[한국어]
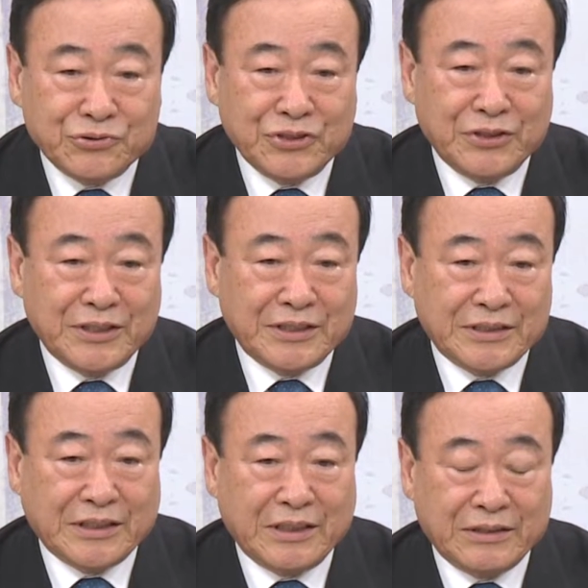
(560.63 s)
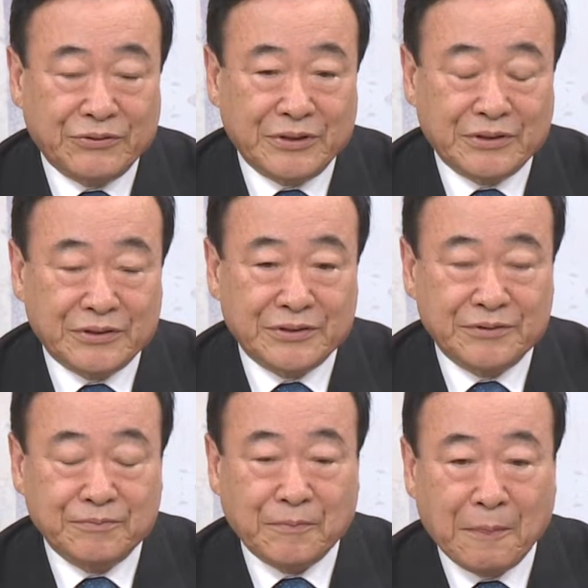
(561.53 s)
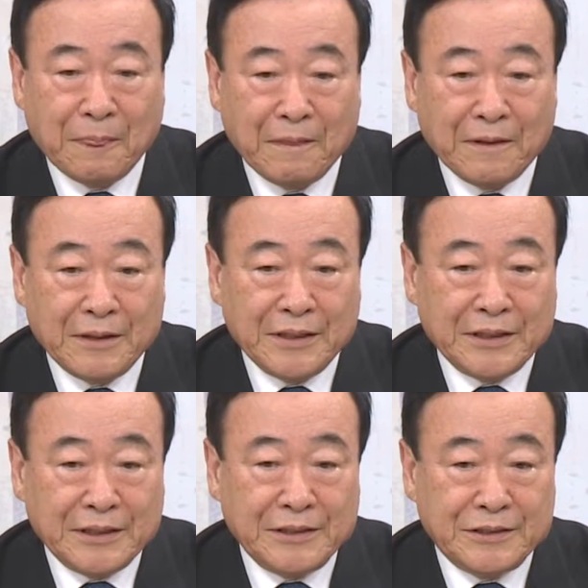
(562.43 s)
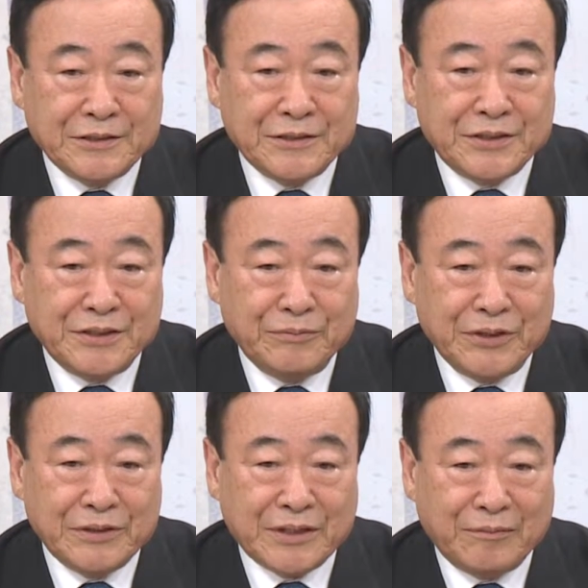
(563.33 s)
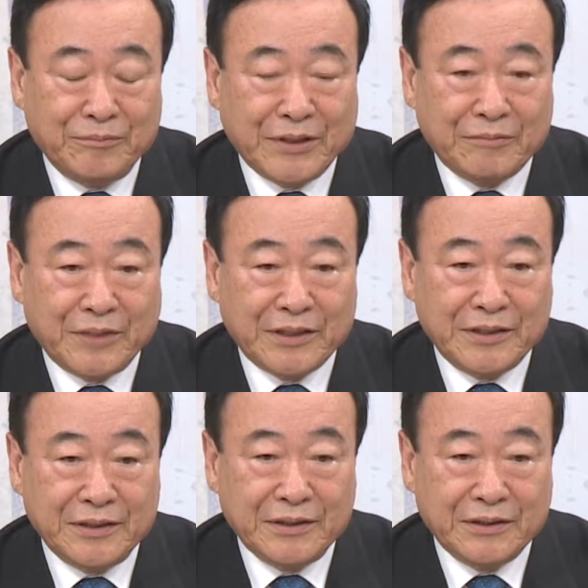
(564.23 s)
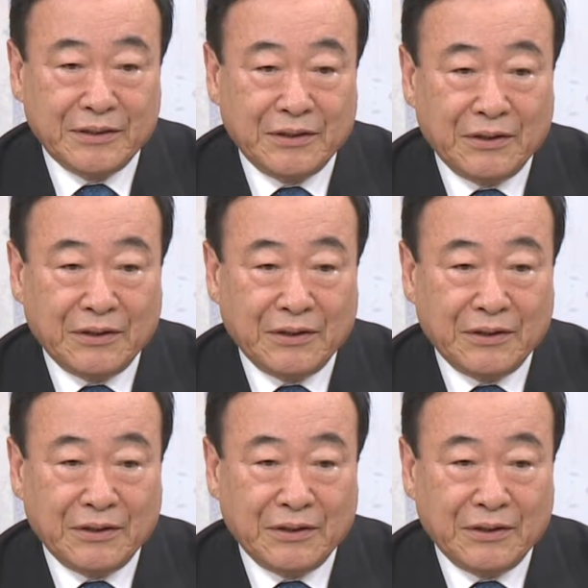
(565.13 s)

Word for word: 중요하게 제가 생각하고 있는 것은 인천 시민 300만이